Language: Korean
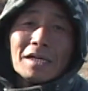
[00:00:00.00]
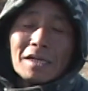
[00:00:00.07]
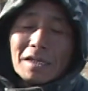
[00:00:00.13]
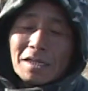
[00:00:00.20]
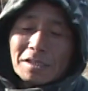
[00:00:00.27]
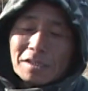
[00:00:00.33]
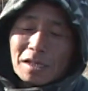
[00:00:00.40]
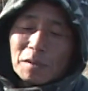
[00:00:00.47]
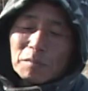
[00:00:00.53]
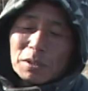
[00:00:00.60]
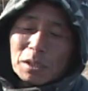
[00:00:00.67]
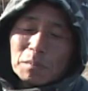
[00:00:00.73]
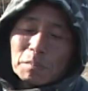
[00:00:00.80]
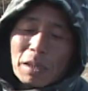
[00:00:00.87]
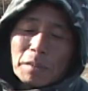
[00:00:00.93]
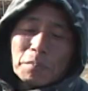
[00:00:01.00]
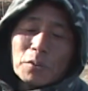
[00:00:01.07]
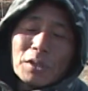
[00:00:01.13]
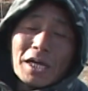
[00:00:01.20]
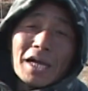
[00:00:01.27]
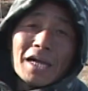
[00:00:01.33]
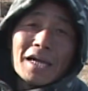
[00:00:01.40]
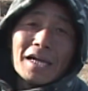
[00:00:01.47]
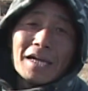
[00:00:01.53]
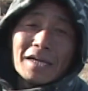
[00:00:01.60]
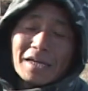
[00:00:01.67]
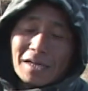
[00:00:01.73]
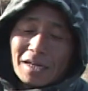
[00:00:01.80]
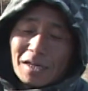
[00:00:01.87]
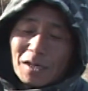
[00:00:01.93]
이처럼 지금 말풀이
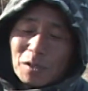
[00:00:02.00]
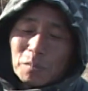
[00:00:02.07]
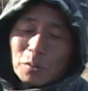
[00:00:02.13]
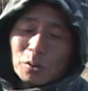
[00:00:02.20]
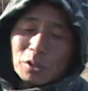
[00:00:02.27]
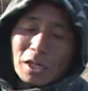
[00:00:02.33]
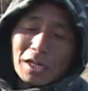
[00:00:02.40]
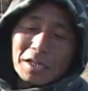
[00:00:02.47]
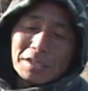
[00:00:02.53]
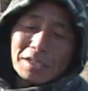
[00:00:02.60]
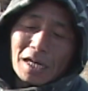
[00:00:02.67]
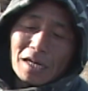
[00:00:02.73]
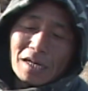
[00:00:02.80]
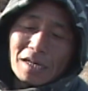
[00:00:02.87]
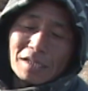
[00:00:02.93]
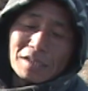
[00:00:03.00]
예, 물속에 자라가